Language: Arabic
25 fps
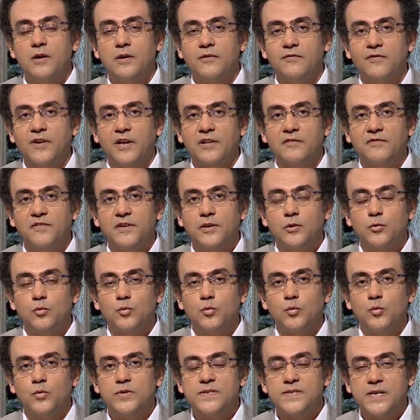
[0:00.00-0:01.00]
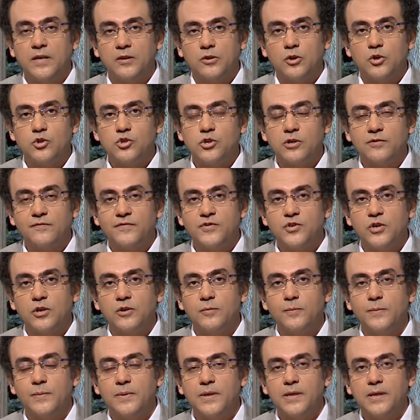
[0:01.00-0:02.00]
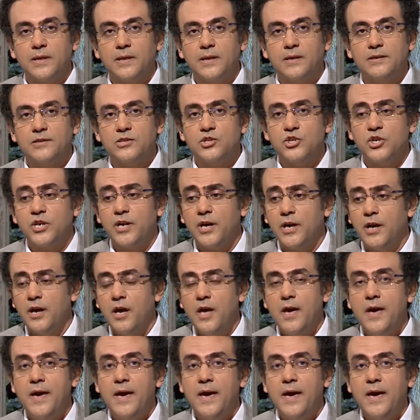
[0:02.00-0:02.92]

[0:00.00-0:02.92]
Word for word: في 2019 في شرم الشيخ